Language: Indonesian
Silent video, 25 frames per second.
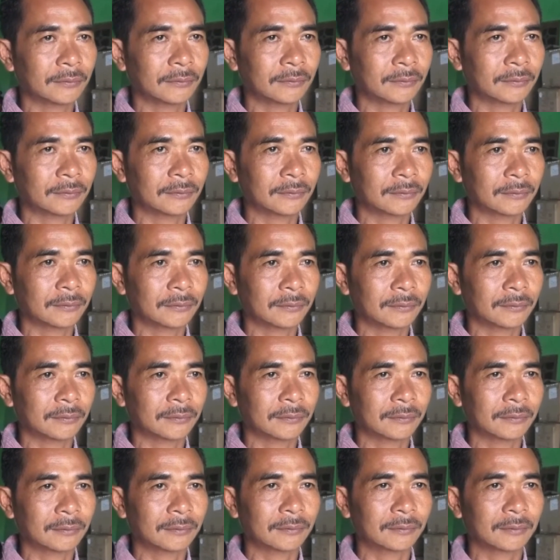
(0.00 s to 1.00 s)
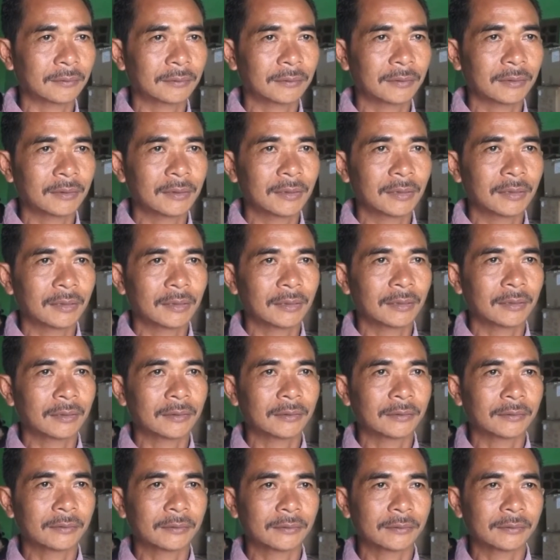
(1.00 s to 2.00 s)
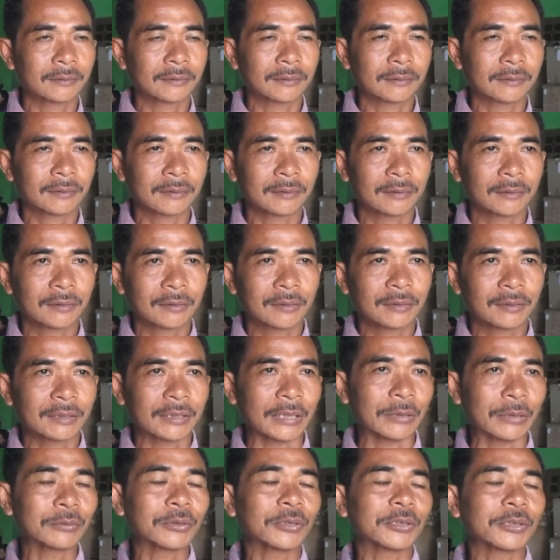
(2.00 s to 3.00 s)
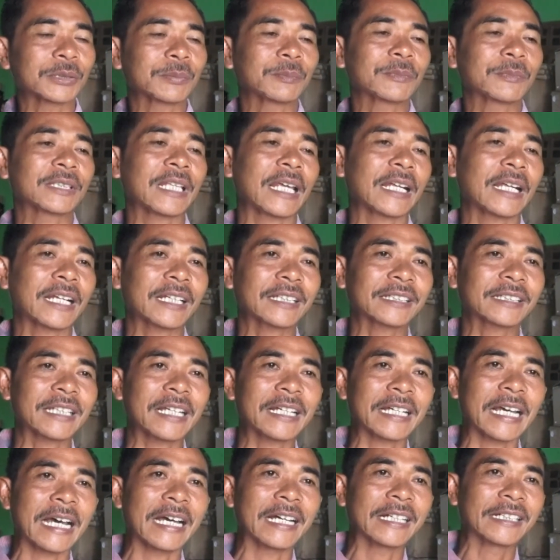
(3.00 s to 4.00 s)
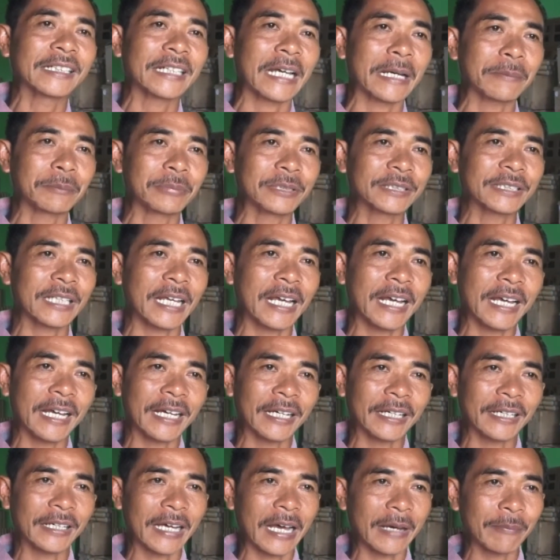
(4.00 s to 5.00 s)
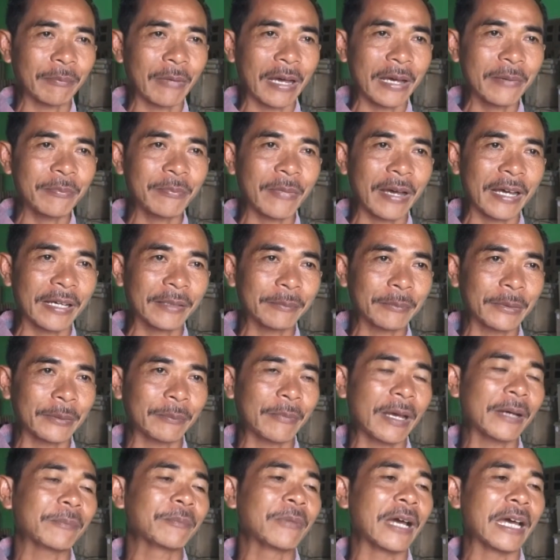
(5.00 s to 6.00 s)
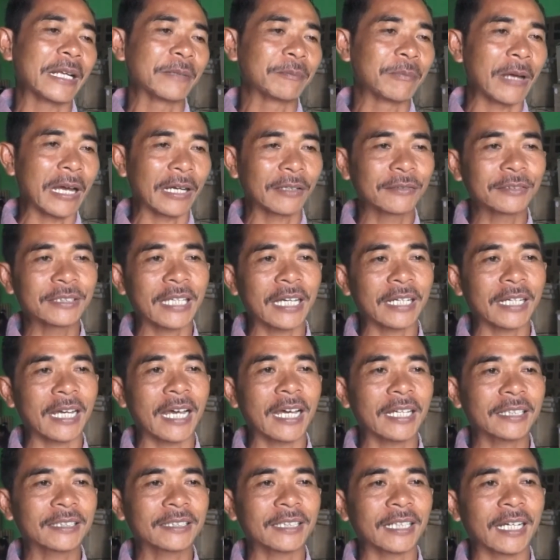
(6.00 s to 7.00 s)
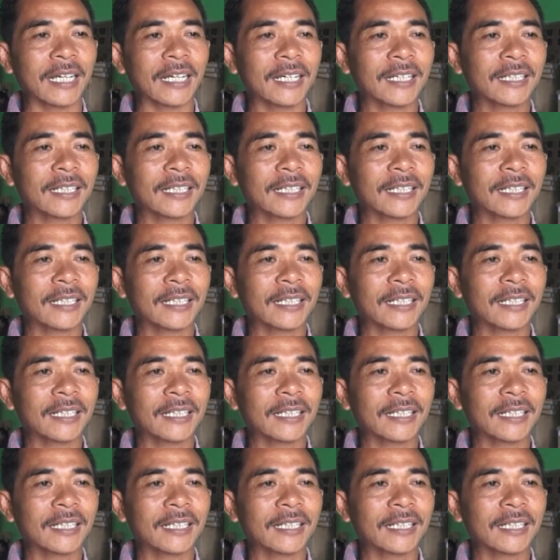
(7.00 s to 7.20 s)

produksi Pak bahan produksi bagaimana? Untuk sementara kita nggak nggak bisa apa-apa, memang bahan baku yang nggak ada.